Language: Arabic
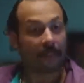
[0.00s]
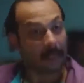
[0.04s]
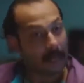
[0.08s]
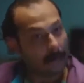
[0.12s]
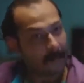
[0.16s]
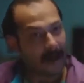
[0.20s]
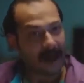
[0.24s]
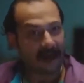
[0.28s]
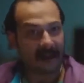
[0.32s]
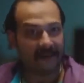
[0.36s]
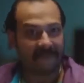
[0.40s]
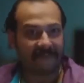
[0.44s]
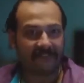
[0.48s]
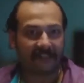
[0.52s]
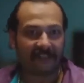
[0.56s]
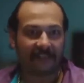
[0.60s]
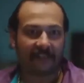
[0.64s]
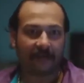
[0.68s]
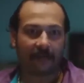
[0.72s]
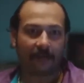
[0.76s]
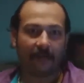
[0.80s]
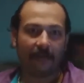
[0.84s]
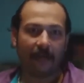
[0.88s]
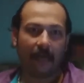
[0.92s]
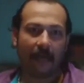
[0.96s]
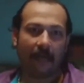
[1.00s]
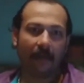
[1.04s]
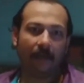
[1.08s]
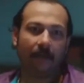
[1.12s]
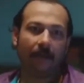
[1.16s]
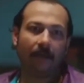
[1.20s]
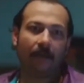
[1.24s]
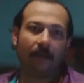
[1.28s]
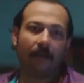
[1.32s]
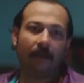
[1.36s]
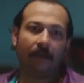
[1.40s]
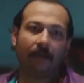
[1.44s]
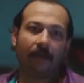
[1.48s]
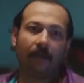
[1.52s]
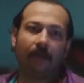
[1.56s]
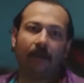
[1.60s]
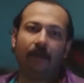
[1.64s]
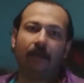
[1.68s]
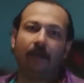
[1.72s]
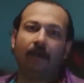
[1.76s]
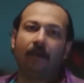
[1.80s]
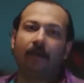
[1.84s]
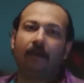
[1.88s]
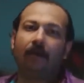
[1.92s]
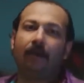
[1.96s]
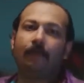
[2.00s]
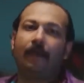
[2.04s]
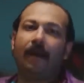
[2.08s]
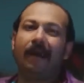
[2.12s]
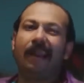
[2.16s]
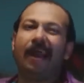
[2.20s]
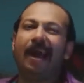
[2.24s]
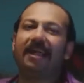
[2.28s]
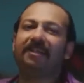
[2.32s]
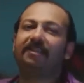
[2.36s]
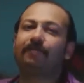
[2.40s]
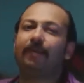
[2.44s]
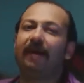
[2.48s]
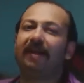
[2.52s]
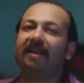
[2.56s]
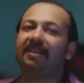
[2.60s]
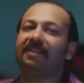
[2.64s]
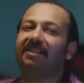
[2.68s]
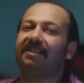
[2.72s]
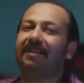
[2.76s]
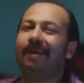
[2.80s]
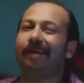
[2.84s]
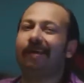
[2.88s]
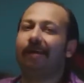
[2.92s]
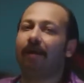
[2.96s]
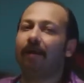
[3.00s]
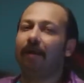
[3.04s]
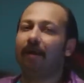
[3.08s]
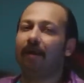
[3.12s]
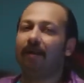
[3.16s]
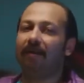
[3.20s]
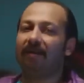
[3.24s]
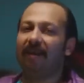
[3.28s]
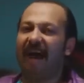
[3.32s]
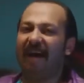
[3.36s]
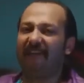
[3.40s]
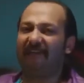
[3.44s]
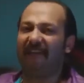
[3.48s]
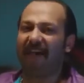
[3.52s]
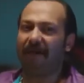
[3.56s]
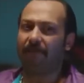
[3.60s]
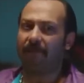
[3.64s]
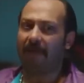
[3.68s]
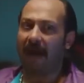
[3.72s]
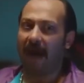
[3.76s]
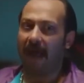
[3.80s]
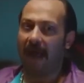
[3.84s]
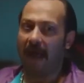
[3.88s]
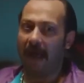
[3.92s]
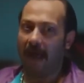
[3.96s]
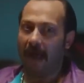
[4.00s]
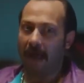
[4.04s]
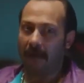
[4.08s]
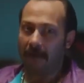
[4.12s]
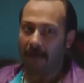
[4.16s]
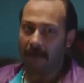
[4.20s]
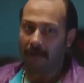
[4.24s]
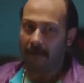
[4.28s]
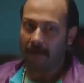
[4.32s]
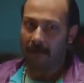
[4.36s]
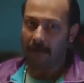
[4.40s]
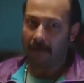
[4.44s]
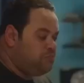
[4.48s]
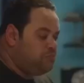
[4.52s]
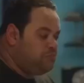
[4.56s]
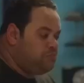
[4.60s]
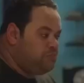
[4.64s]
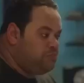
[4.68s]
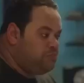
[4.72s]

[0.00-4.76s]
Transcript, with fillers: طالما عرفت سرنا يبقى لازما السر يندفن معاك